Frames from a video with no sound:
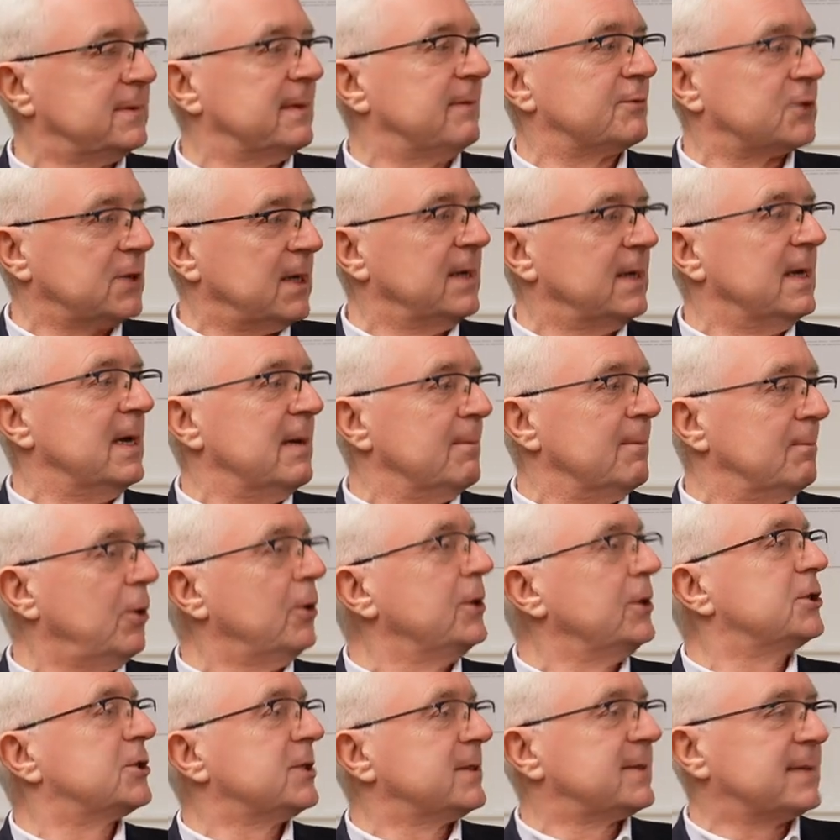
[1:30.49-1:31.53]
zawsze
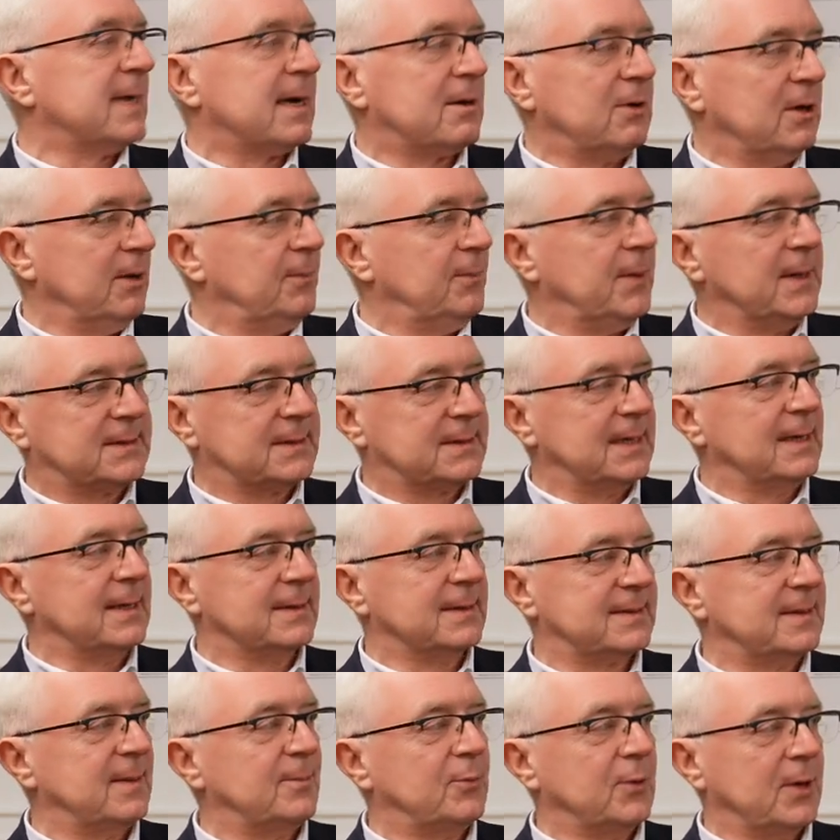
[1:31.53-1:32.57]
po Igrzyskach Olimpijskich
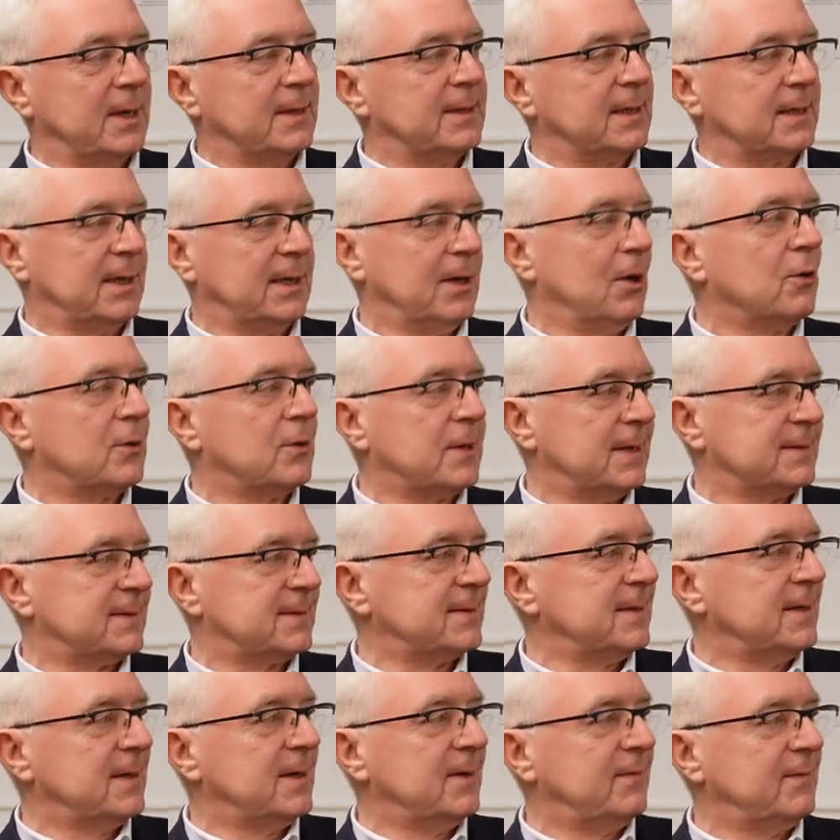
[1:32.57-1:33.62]
następuje taki
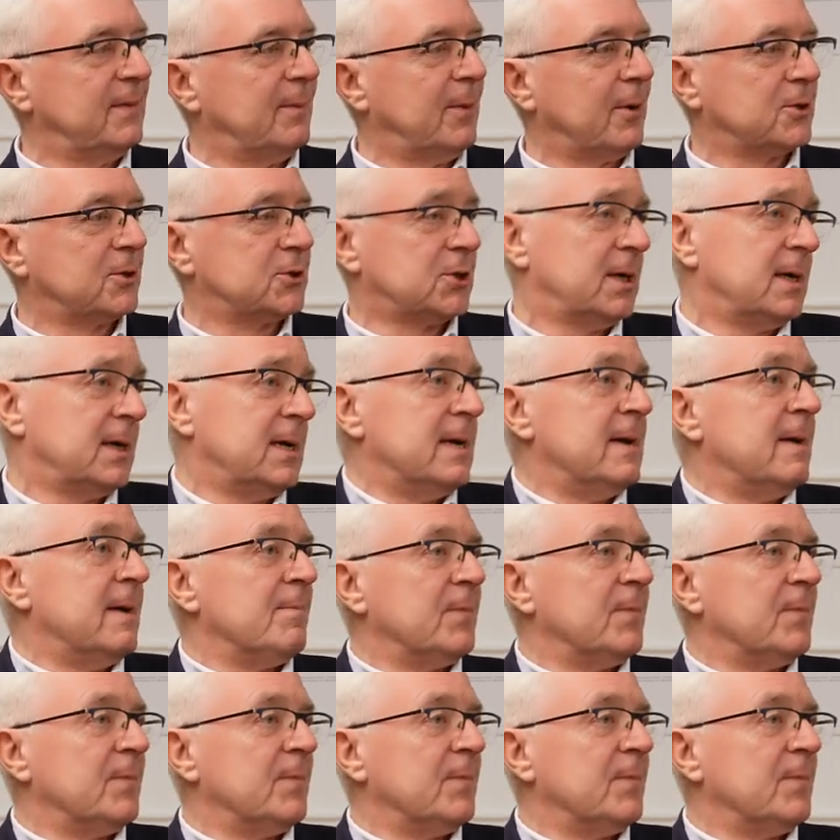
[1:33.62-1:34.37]
okres wyborczy